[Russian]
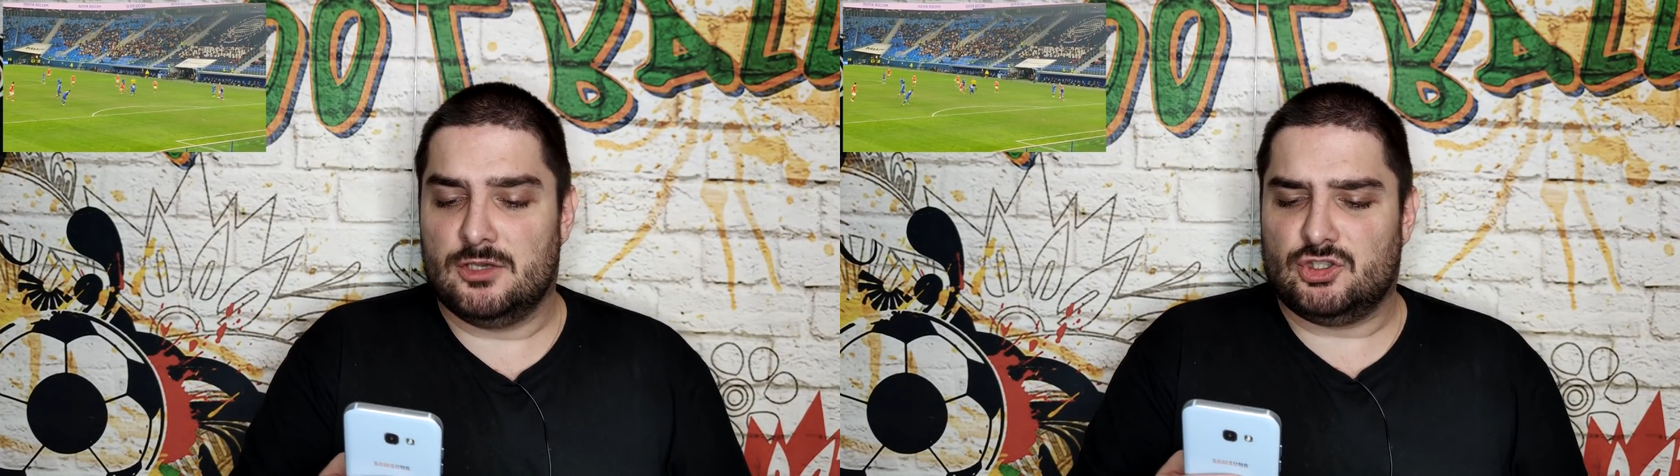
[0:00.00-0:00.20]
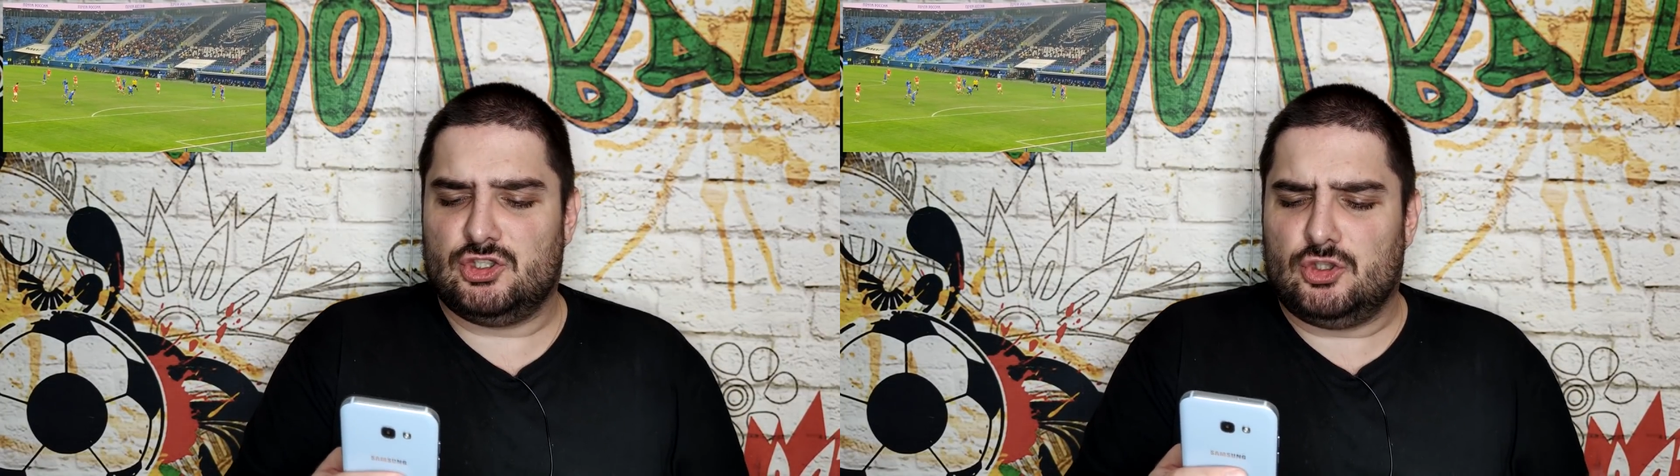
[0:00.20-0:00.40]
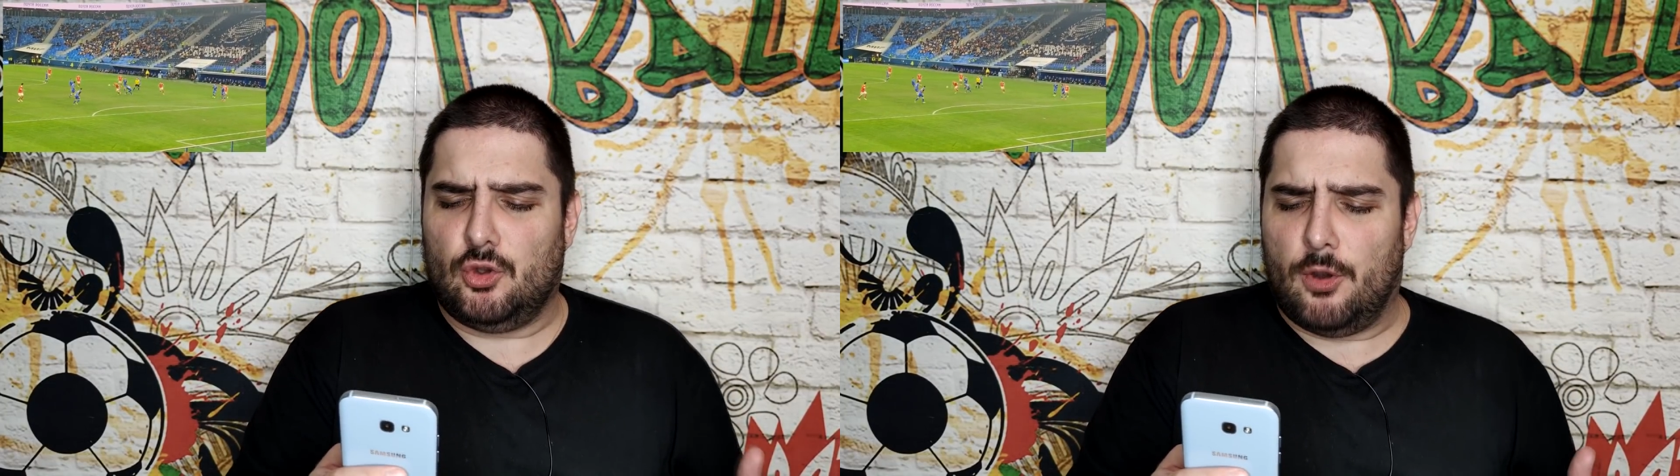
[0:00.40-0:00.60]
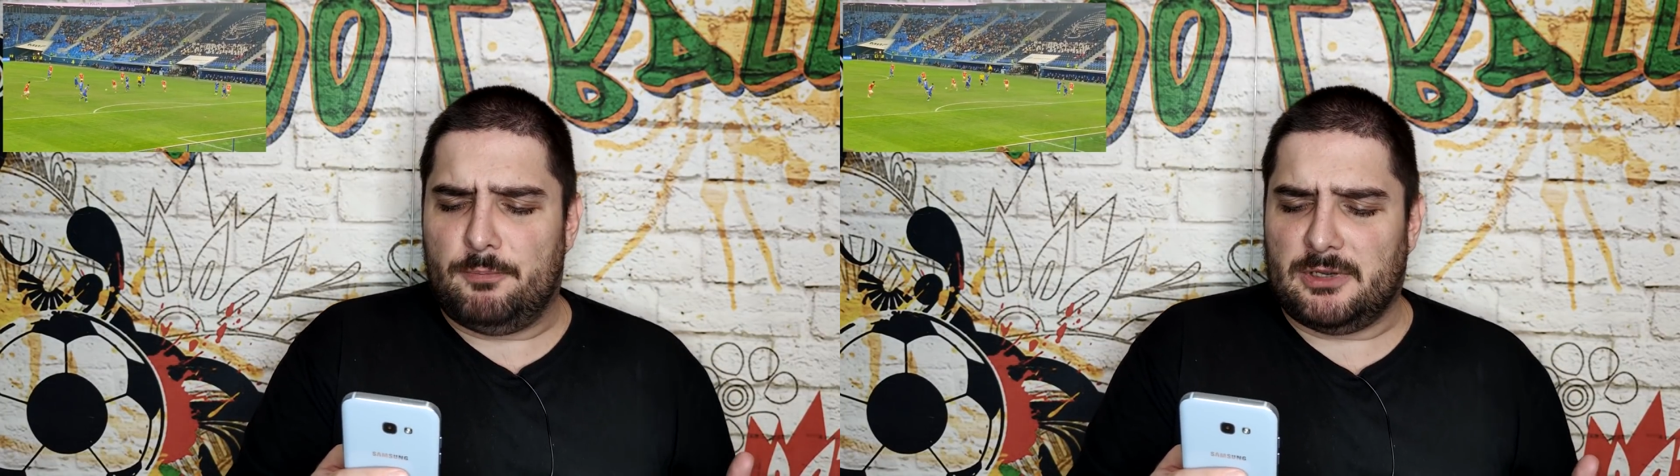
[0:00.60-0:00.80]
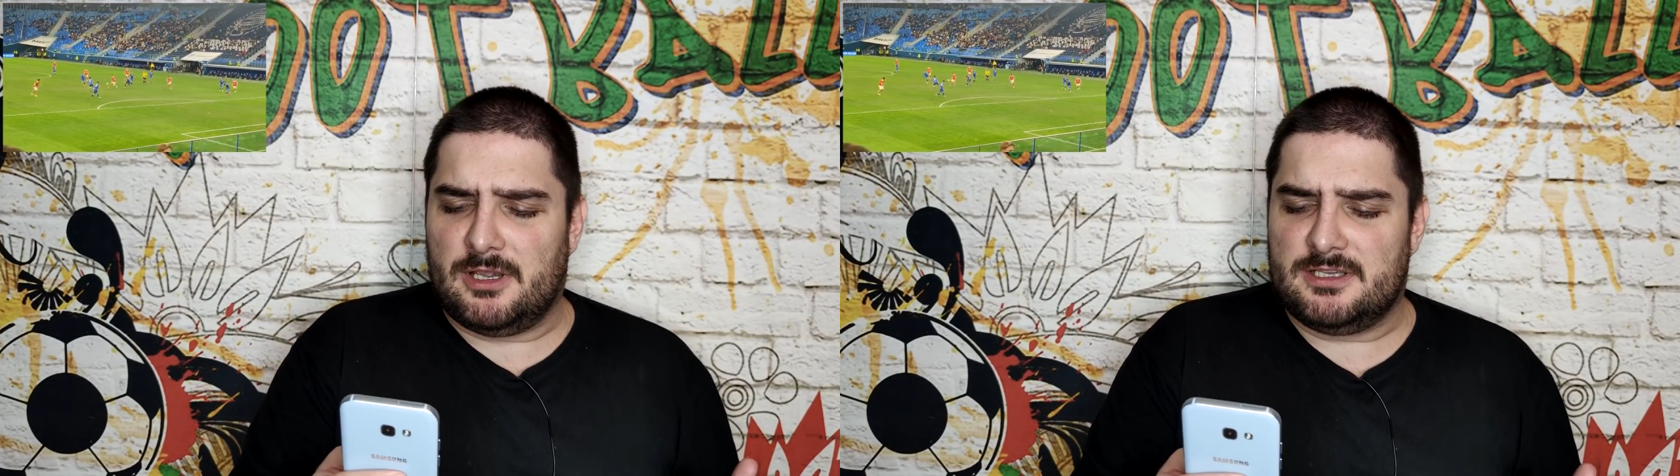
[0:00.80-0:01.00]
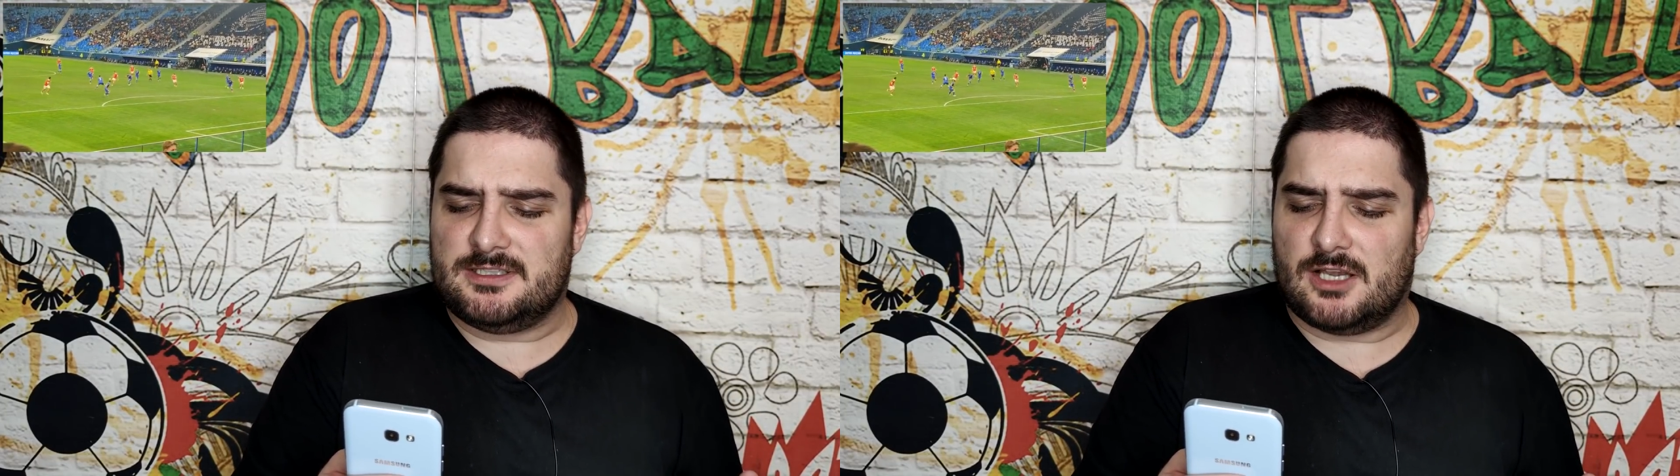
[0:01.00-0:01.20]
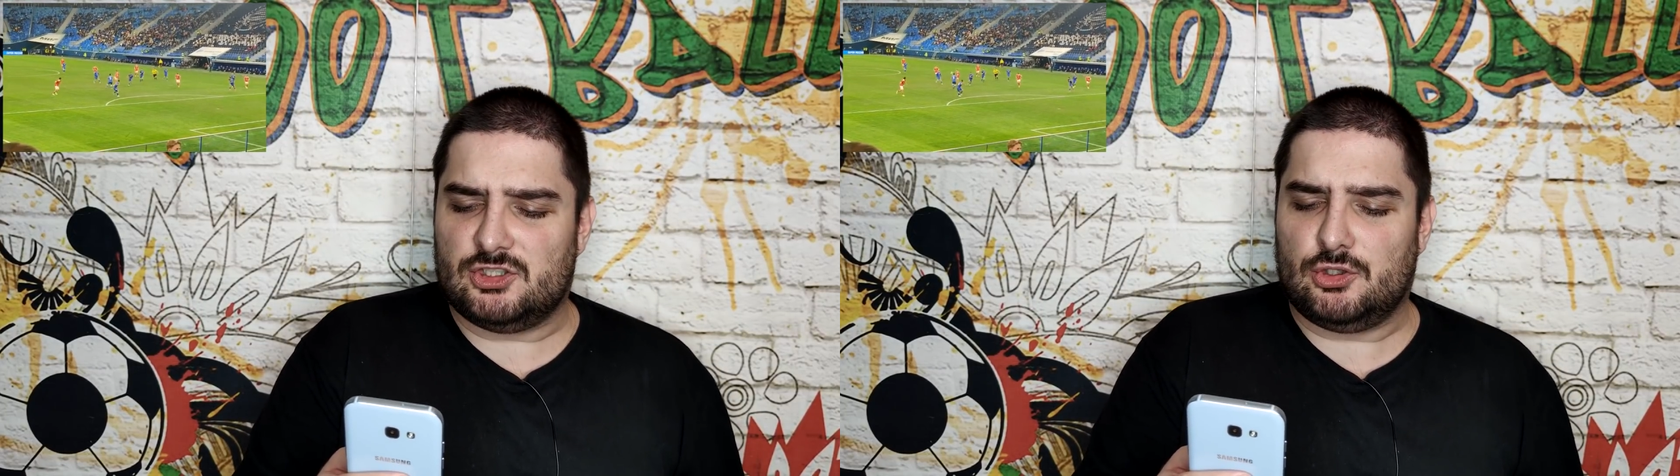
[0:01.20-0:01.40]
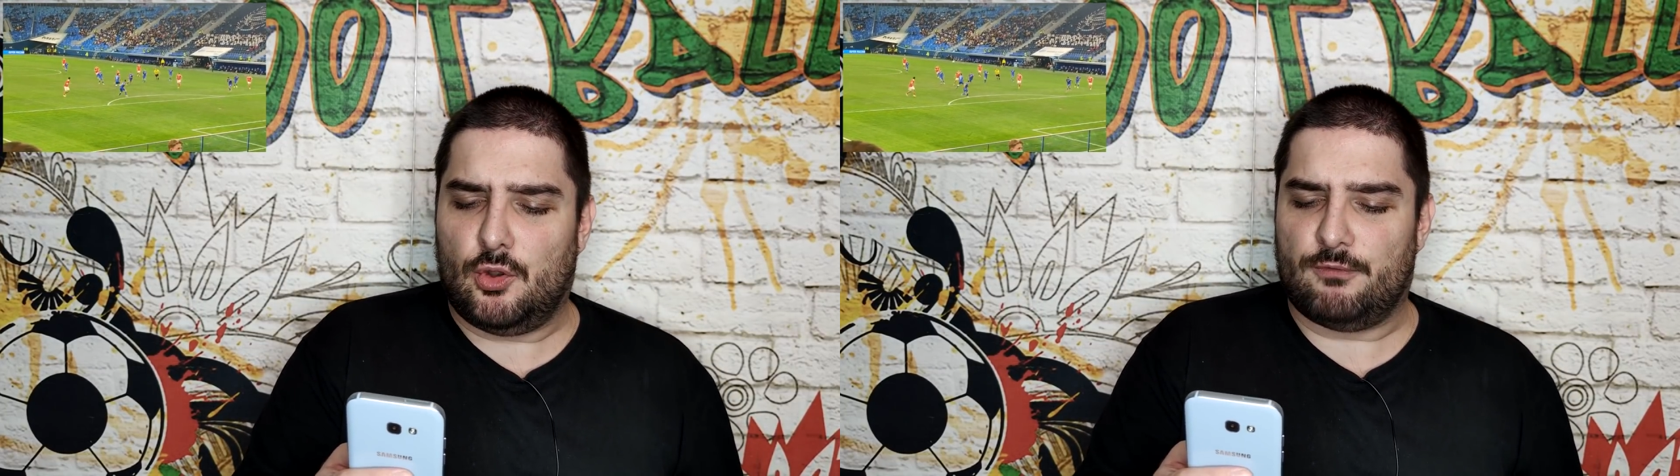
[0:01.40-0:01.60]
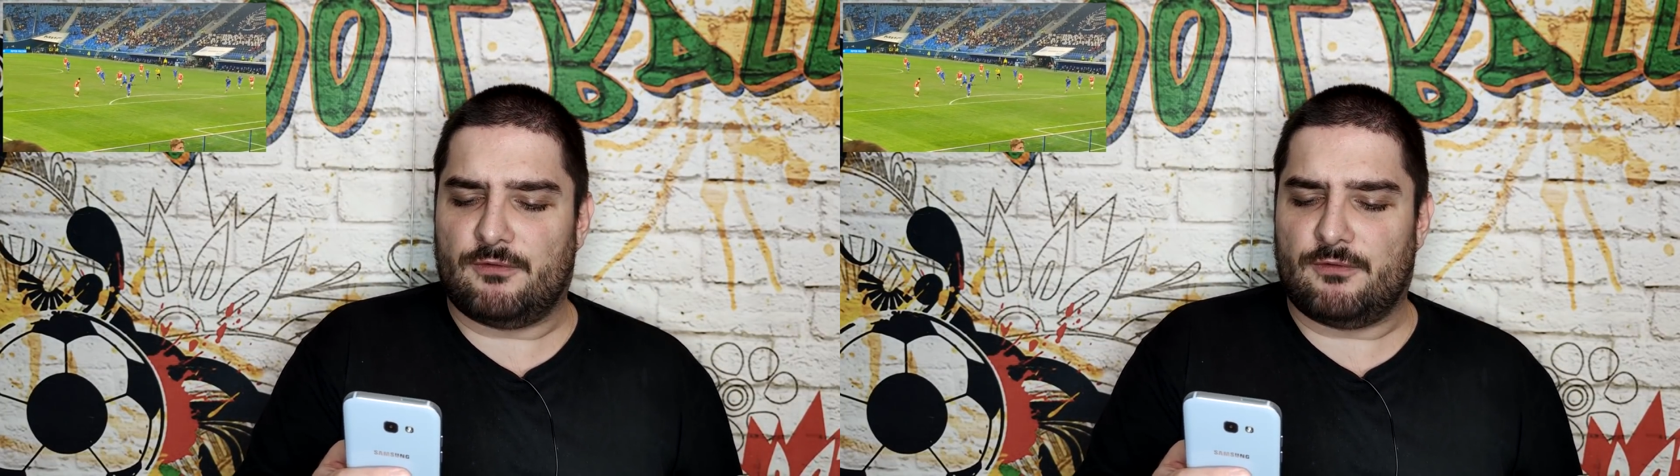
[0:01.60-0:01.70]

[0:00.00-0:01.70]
что произошло